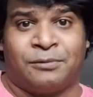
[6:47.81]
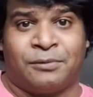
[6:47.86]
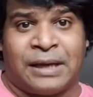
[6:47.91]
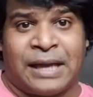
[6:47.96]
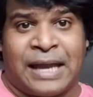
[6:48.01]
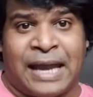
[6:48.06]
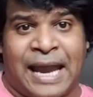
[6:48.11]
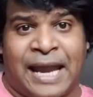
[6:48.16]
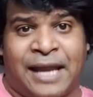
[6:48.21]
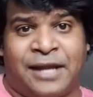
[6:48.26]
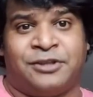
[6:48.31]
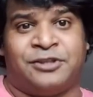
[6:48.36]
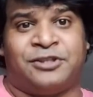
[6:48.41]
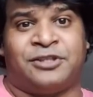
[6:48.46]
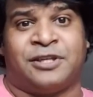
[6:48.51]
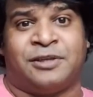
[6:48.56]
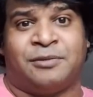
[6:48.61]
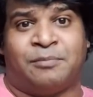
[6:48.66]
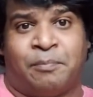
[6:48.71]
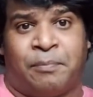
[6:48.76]
древние
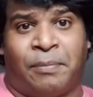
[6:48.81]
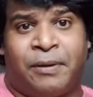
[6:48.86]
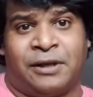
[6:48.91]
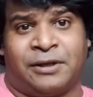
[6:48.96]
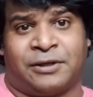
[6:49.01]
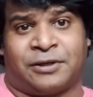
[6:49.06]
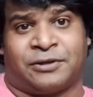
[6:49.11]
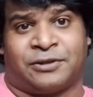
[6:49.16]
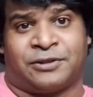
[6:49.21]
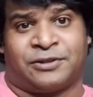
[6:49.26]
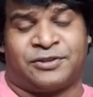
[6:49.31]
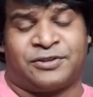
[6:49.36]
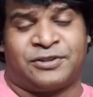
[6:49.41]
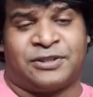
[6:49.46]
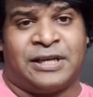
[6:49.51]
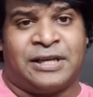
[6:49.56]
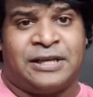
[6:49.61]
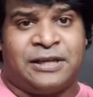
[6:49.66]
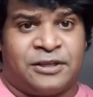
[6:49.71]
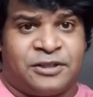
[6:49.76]
строители умело
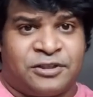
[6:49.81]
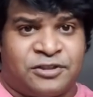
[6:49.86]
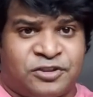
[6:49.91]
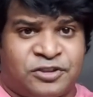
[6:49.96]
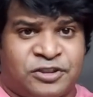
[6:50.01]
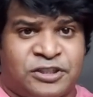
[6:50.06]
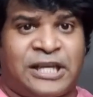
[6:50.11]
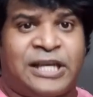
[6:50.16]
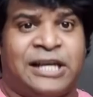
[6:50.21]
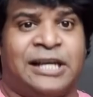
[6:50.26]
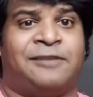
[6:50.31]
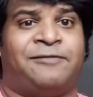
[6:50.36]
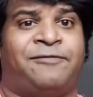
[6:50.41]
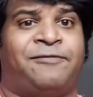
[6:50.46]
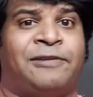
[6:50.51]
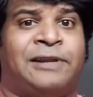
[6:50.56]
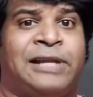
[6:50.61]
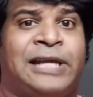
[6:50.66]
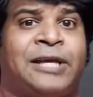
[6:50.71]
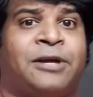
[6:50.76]
создали эту
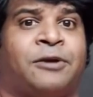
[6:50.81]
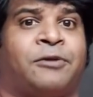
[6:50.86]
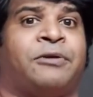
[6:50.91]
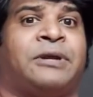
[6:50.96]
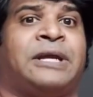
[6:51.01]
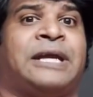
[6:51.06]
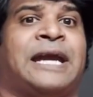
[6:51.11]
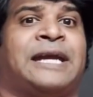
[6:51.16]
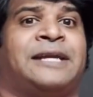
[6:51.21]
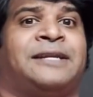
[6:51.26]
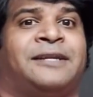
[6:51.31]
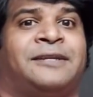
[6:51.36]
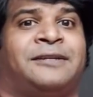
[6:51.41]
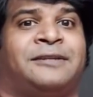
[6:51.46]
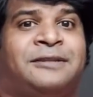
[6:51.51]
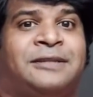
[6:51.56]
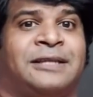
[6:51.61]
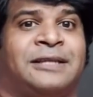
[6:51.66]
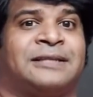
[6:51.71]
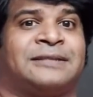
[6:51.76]
неоднозначную резьбу.
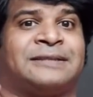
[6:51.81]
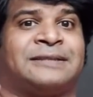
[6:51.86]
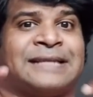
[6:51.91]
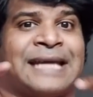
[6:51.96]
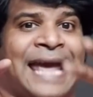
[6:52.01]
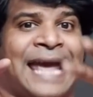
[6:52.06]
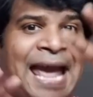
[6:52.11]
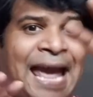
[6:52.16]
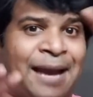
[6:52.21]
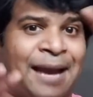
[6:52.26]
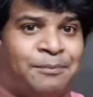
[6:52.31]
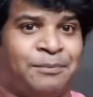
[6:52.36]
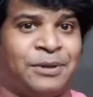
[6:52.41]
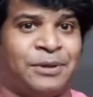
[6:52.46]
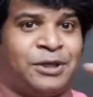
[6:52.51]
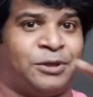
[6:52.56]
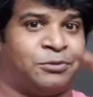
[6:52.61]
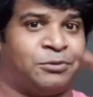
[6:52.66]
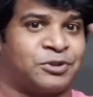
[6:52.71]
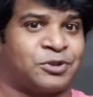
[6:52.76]
Зачем?
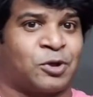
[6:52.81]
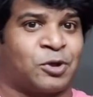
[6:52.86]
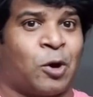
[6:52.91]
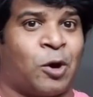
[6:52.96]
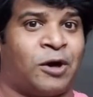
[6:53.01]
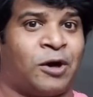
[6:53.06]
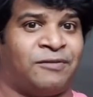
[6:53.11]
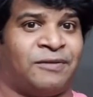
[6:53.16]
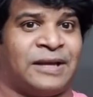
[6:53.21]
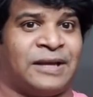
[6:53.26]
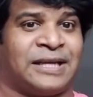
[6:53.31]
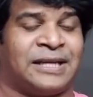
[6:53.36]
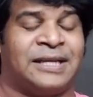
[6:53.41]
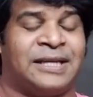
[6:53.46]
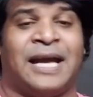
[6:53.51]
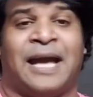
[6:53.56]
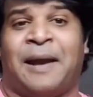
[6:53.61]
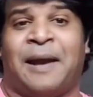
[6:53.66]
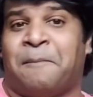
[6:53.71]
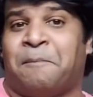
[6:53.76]
Зачем им было
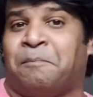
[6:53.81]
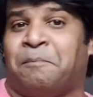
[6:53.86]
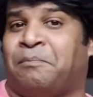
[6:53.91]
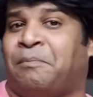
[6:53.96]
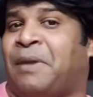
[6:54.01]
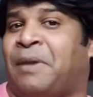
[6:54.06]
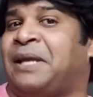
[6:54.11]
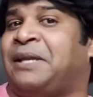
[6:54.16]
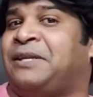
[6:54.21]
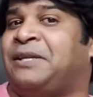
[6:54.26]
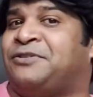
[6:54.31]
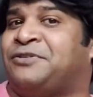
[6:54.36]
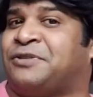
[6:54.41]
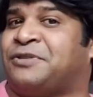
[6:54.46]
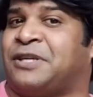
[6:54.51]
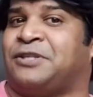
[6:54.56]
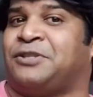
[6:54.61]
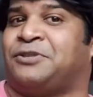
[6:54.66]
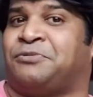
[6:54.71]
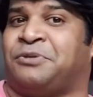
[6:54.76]
нужно то, что сегодня
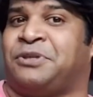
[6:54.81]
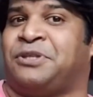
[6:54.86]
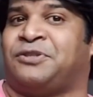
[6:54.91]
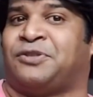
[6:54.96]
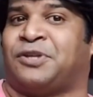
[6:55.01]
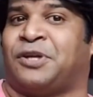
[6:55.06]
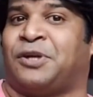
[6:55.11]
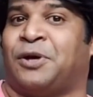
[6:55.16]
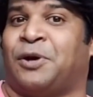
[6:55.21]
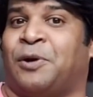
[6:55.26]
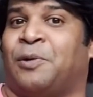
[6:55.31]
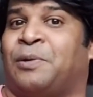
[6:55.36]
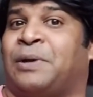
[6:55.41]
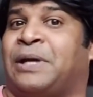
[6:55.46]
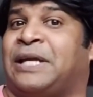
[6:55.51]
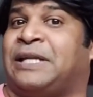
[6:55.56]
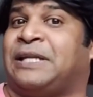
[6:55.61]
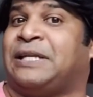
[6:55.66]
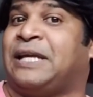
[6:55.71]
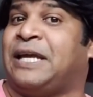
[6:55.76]
используют
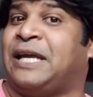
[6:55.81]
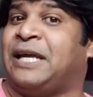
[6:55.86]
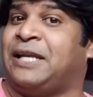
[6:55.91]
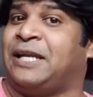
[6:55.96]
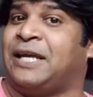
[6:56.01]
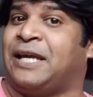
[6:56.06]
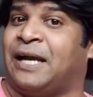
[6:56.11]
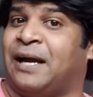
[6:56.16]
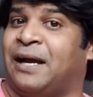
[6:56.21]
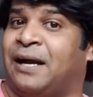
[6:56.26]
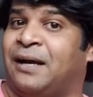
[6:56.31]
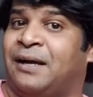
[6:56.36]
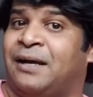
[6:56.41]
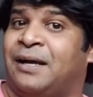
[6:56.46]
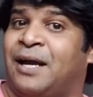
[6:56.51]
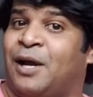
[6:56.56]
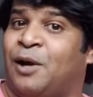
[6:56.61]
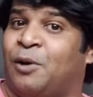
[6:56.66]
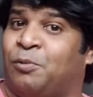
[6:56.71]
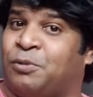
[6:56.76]
психиатры? Кого они
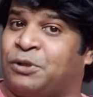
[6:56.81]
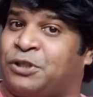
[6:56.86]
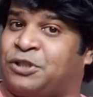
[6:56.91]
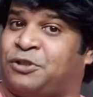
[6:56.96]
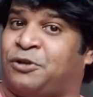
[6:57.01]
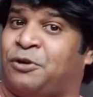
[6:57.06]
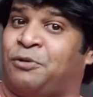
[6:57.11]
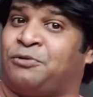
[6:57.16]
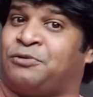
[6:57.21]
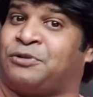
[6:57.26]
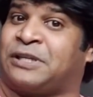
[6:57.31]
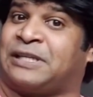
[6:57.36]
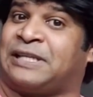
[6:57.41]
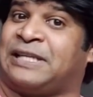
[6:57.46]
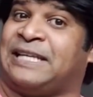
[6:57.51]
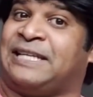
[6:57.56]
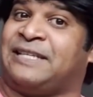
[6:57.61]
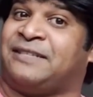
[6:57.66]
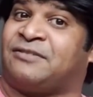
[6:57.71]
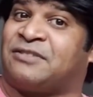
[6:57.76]
пытались обнаружить
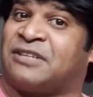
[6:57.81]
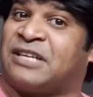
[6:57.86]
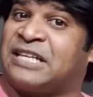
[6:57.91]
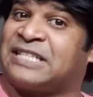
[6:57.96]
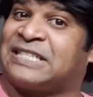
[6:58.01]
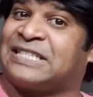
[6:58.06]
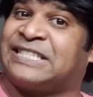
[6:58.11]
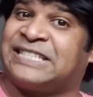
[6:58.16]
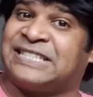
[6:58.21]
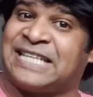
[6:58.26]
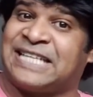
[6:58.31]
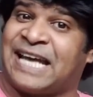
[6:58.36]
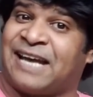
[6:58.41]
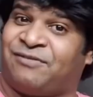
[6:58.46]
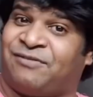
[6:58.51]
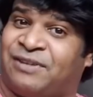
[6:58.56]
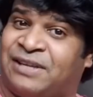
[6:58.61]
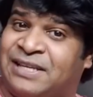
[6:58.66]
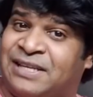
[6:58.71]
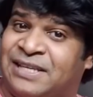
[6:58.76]
среди посетителей
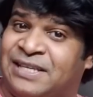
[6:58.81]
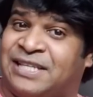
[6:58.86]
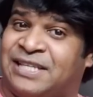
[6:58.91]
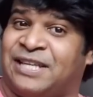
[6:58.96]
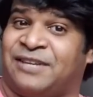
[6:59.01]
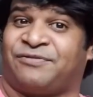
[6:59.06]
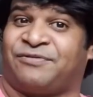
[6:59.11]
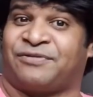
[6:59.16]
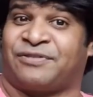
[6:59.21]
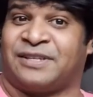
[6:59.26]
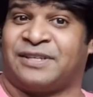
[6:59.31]
этого храма?